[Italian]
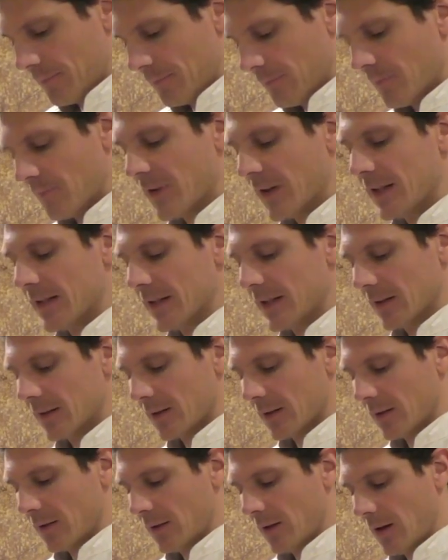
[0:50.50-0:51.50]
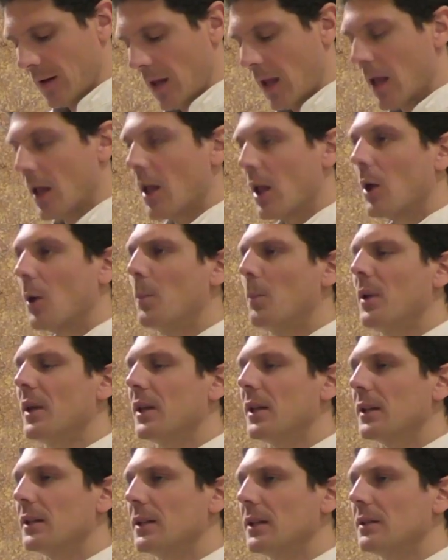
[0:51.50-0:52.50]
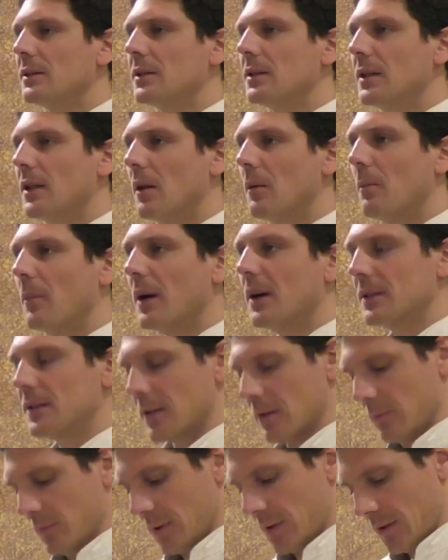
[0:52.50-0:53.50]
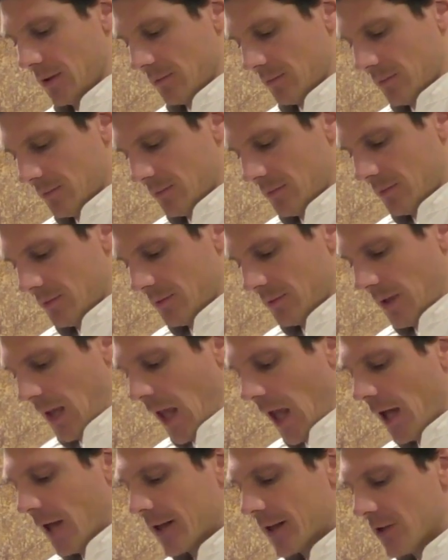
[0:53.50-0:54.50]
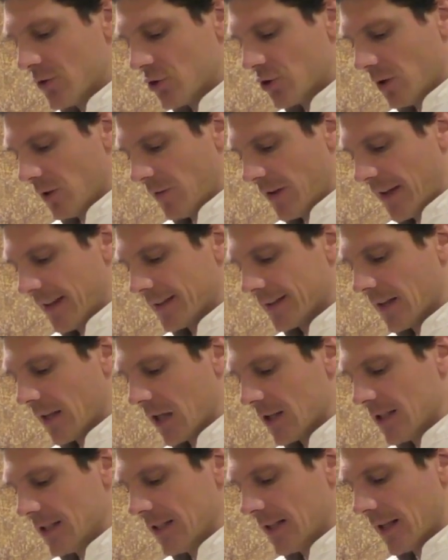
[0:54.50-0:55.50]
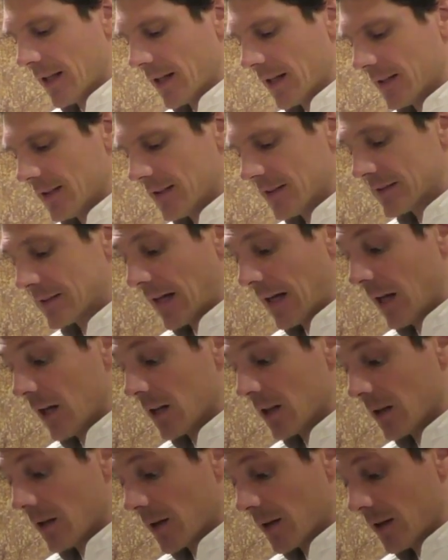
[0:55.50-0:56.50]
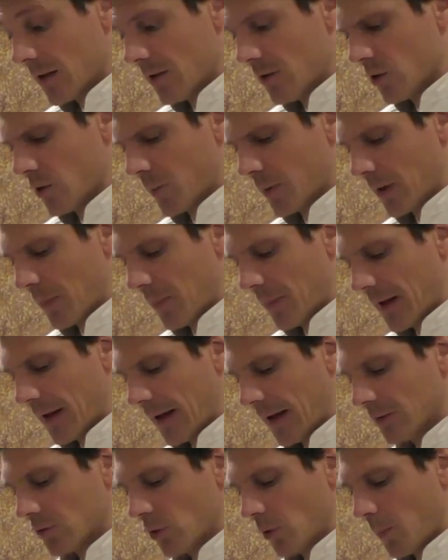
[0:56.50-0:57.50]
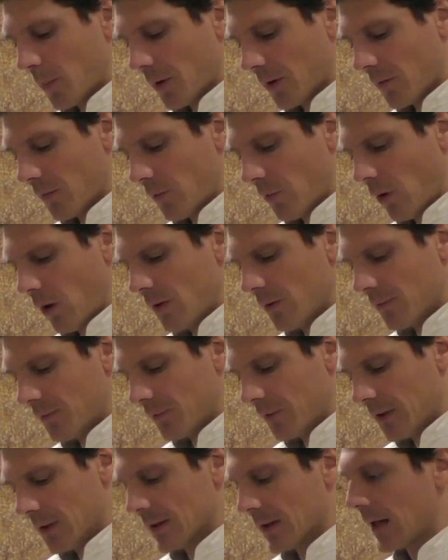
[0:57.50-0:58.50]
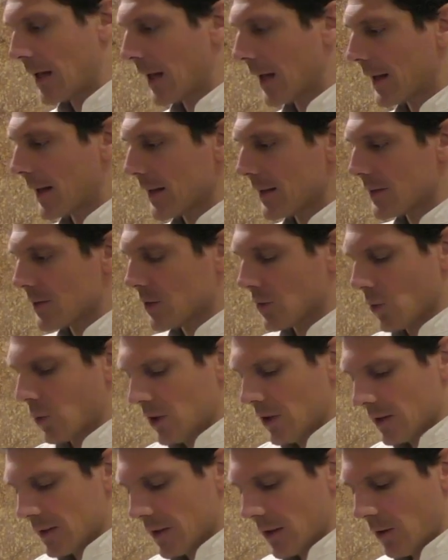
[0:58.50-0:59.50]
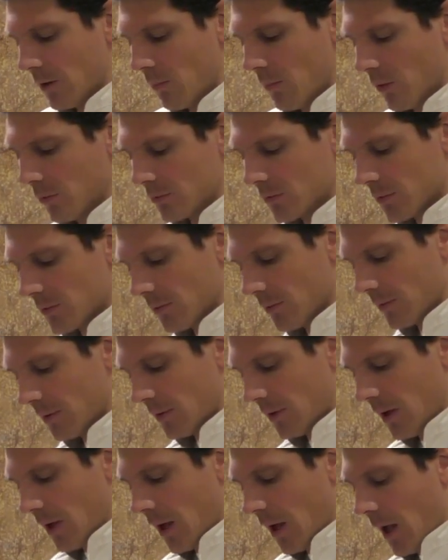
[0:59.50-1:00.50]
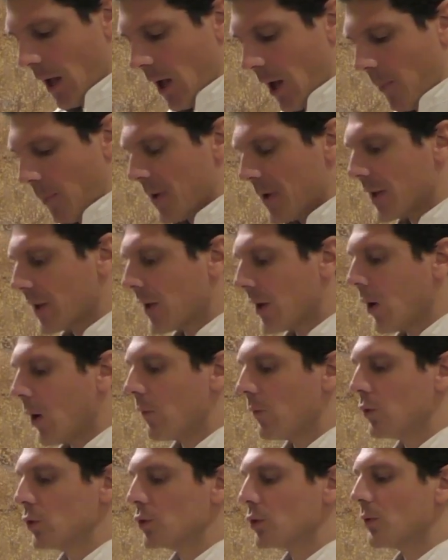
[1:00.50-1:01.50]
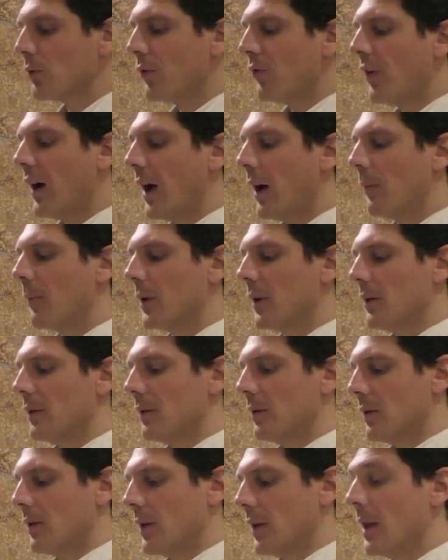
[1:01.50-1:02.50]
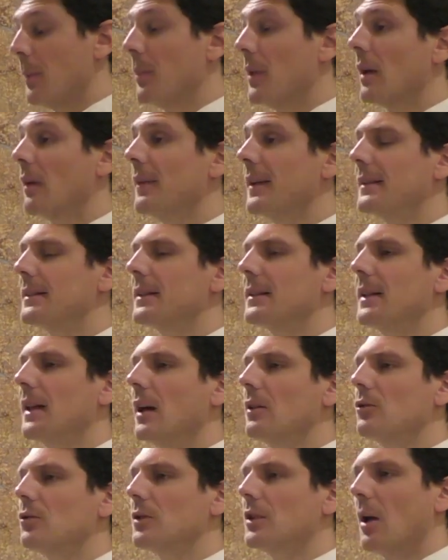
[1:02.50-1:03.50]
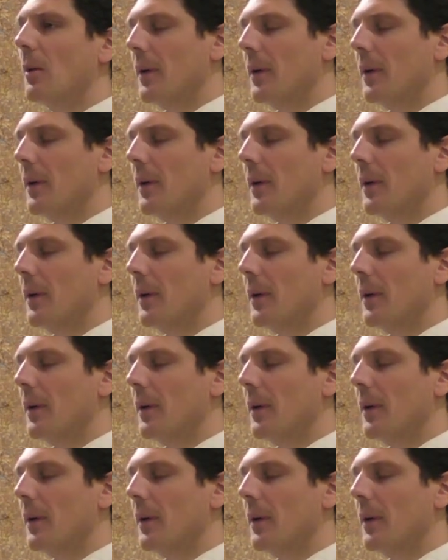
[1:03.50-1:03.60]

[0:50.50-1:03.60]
venite, benedetti del Padre mio, ricevete in eredità il regno preparato per voi fin dalla creazione del mondo, perché ho avuto fame e mi avete dato da